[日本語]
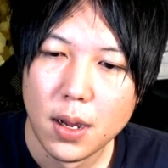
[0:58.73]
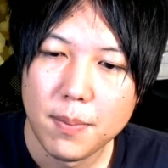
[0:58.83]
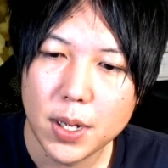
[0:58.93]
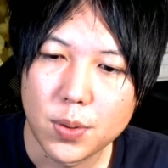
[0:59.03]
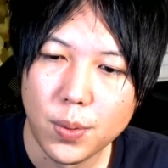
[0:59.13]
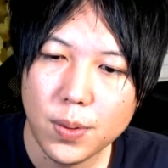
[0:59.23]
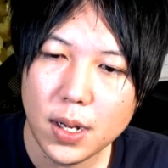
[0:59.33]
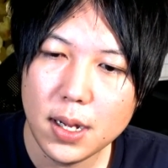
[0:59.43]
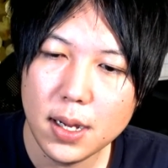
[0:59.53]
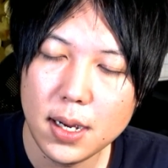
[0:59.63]
まあどう考
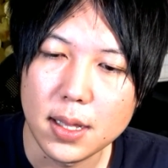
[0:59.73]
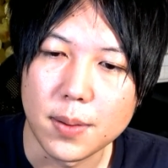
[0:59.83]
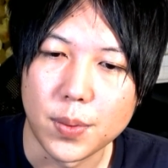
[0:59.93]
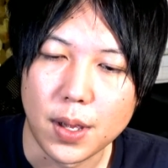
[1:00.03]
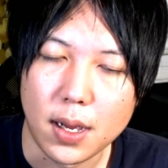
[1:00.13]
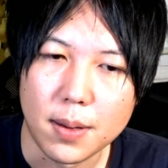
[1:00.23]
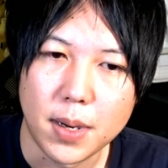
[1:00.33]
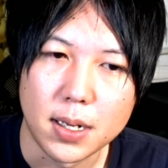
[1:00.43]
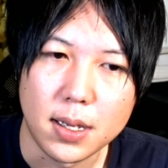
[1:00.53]
えてもね、まあ立